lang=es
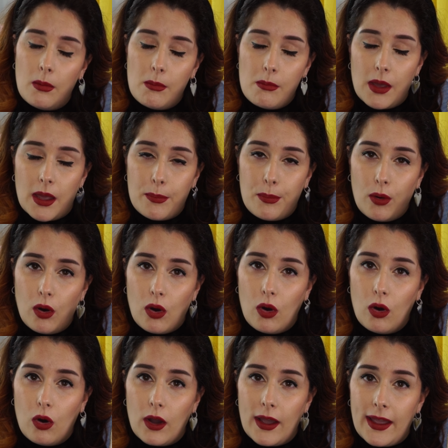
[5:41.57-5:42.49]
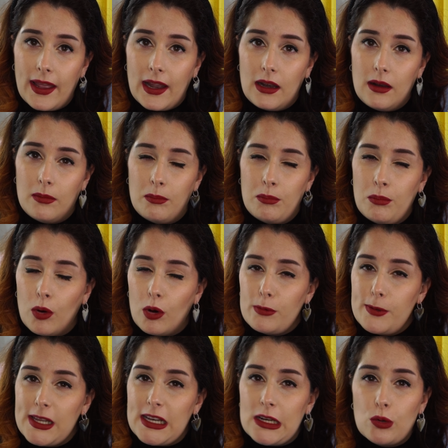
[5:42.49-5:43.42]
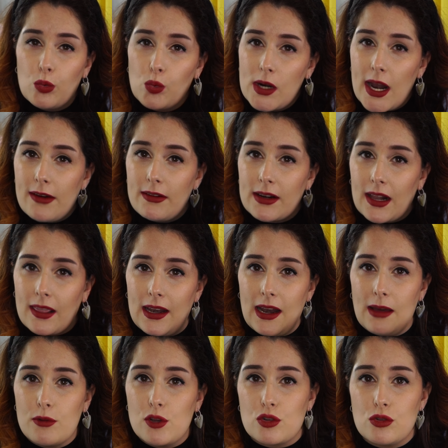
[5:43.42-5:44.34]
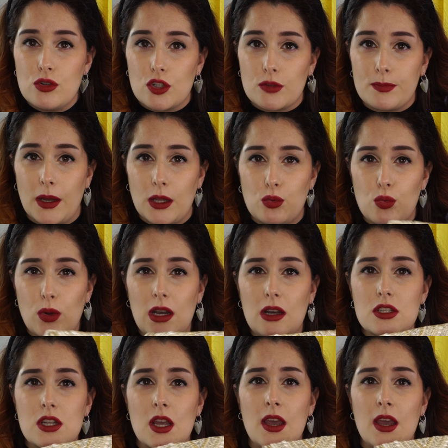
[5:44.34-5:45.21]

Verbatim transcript: me pongo el móvil, una barra de labios, un español